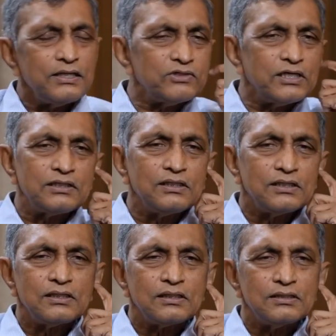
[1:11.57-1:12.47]
ఏమిటంటే
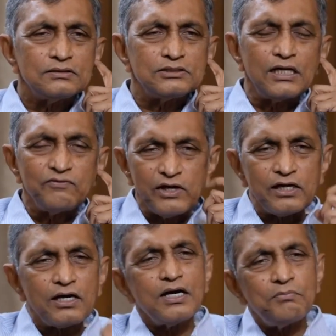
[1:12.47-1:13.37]
చాలా
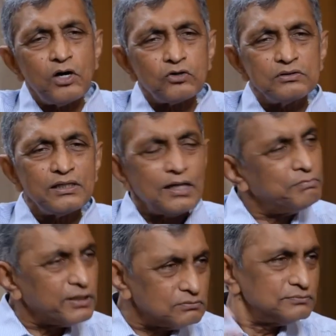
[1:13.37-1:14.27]
వేగంగా మారుతుందని
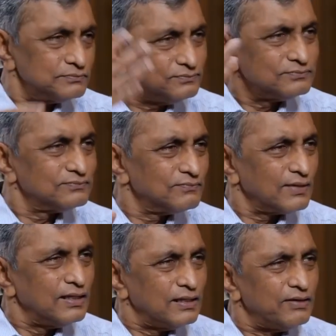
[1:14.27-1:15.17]
నమ్మాను
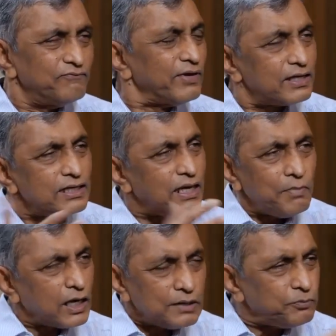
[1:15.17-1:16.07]
వేగంగా
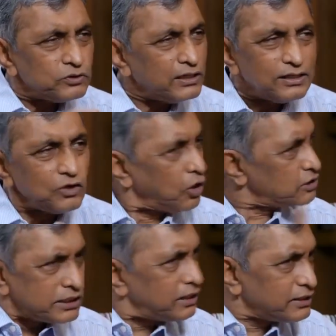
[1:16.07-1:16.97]
మారకపోవడానికి
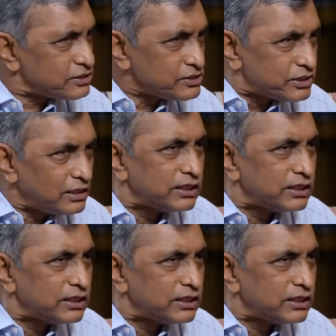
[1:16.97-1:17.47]
లాజికల్ రీజన్స్ ఏం